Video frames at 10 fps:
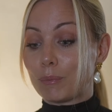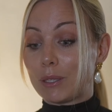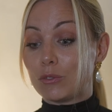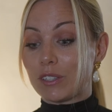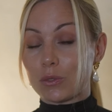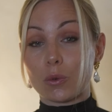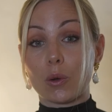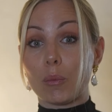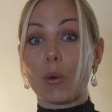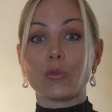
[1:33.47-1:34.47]
bah, de façon
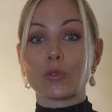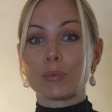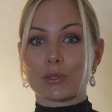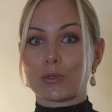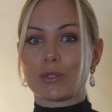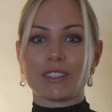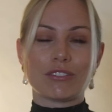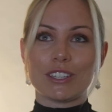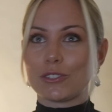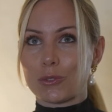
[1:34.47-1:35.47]
euh, profonde parce que je vous ai
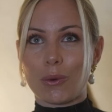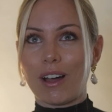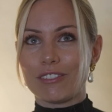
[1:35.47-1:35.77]
fait, je crois,